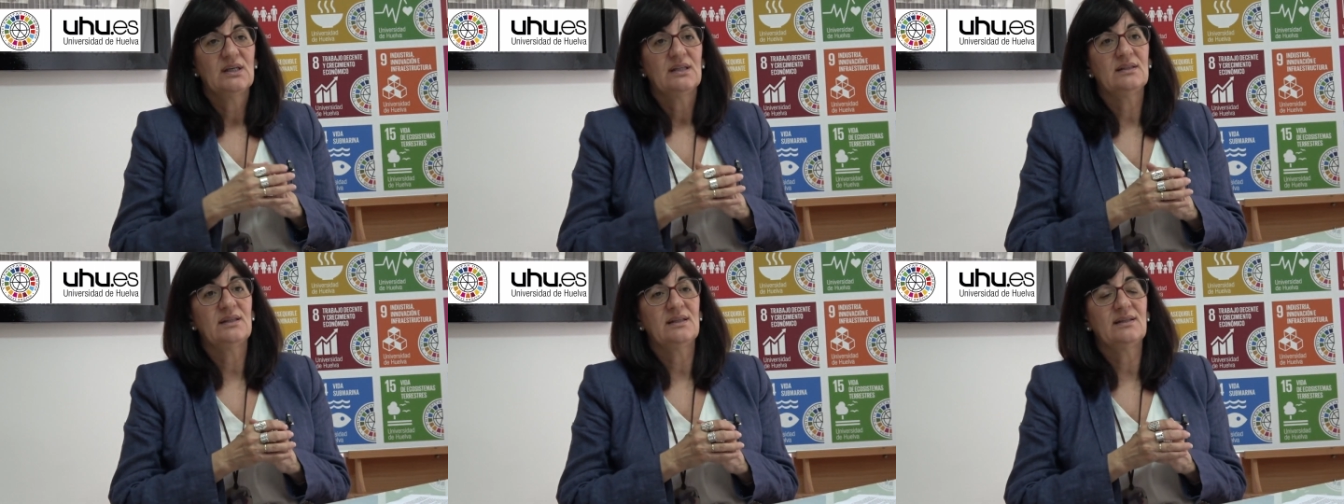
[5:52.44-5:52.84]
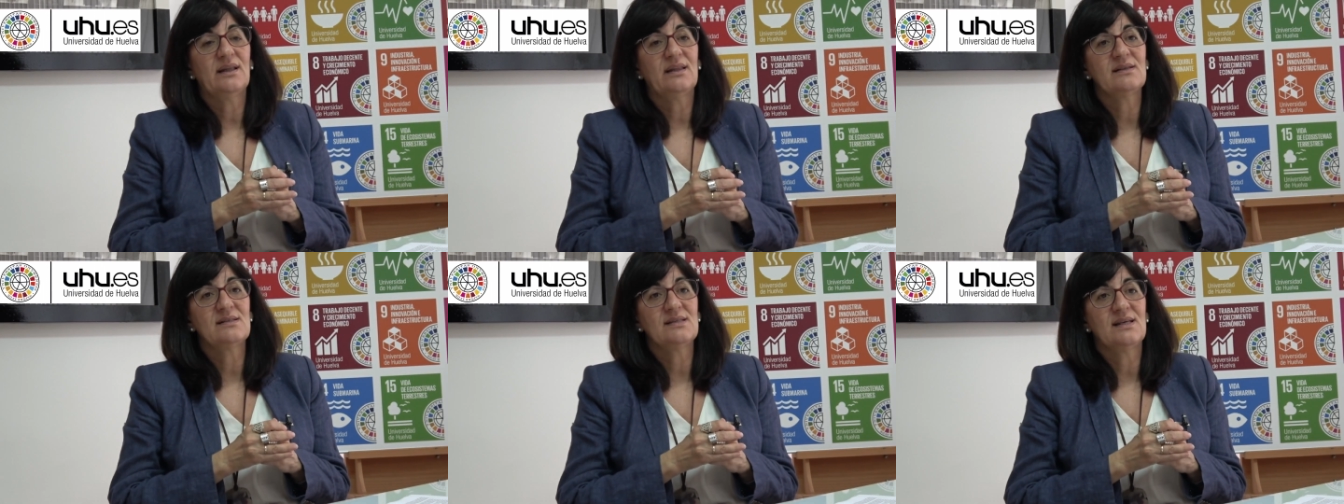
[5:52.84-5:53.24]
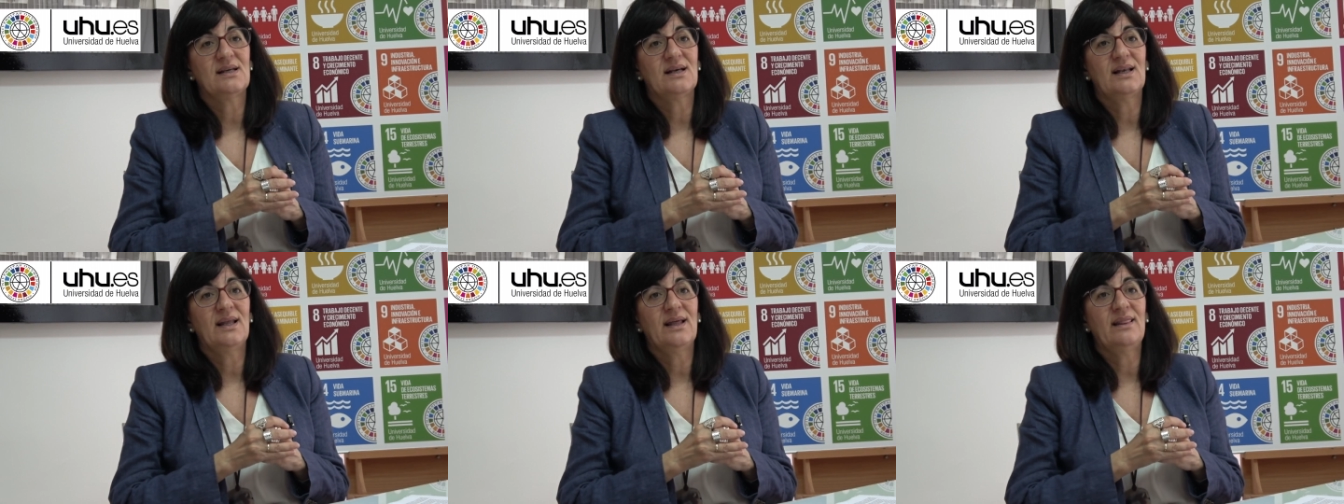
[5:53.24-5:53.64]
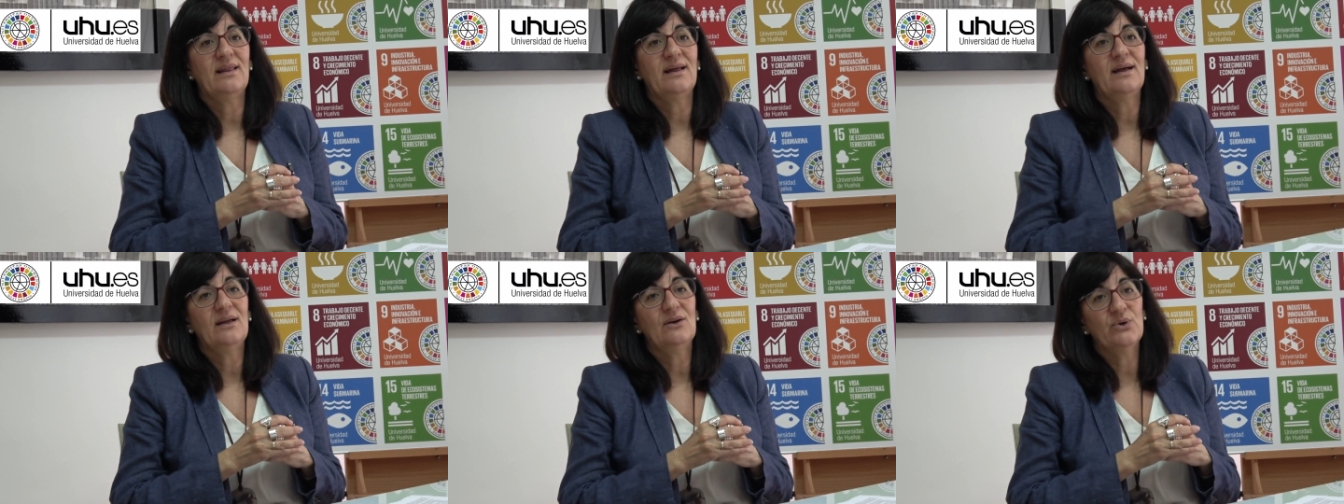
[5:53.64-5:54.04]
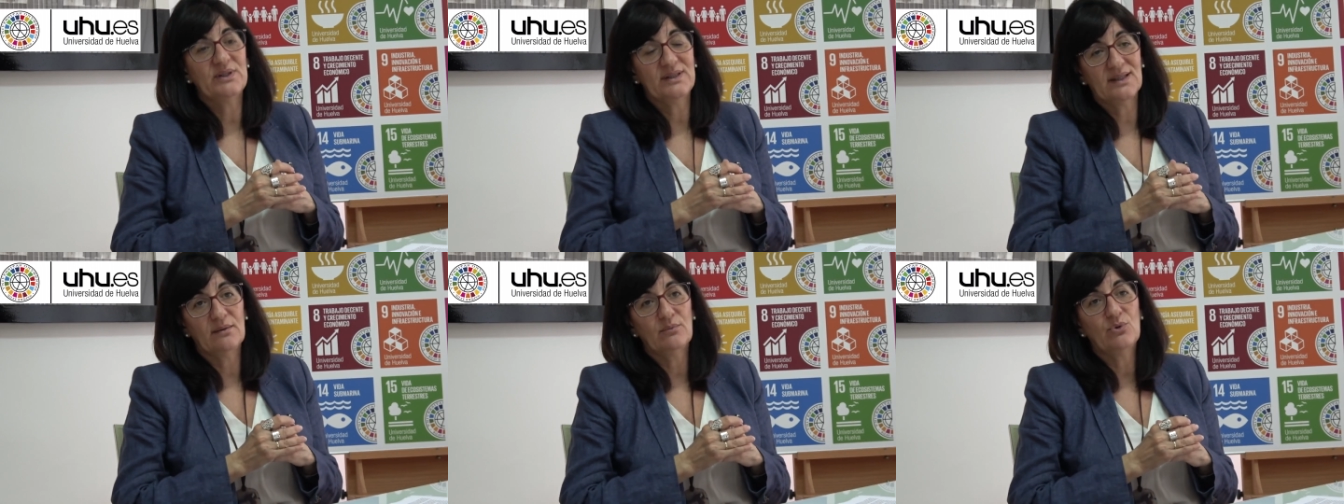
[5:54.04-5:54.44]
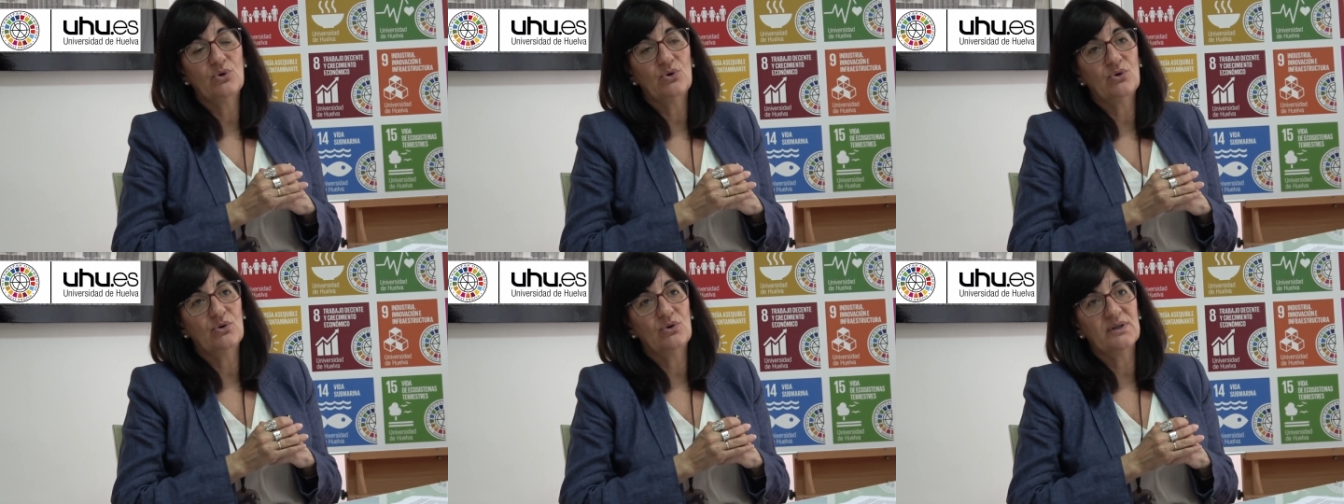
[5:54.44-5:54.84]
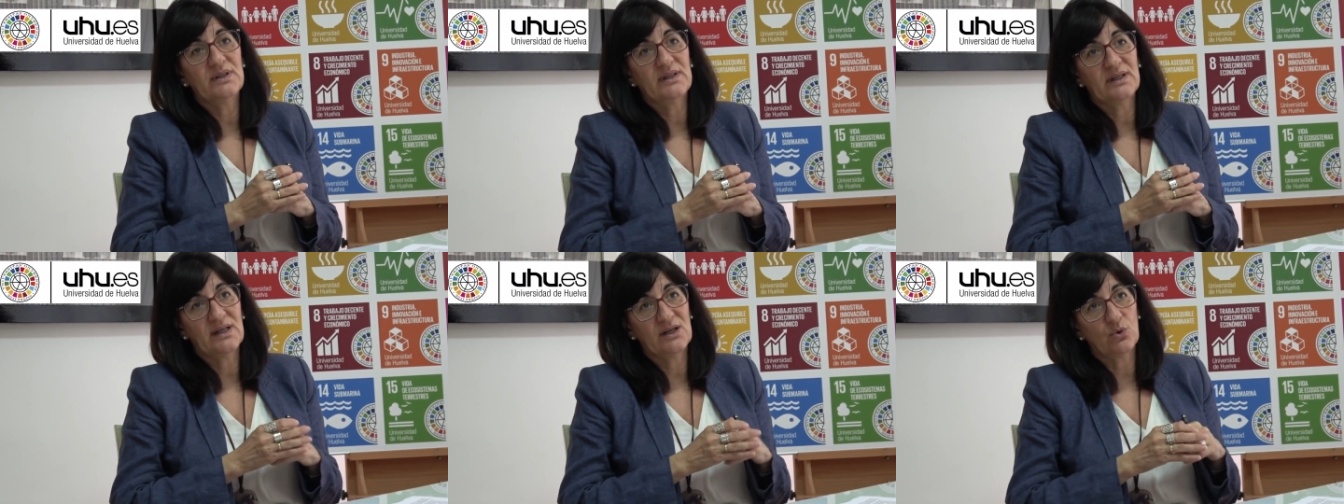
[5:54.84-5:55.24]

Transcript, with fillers: de esta desescalada lo estamos eh,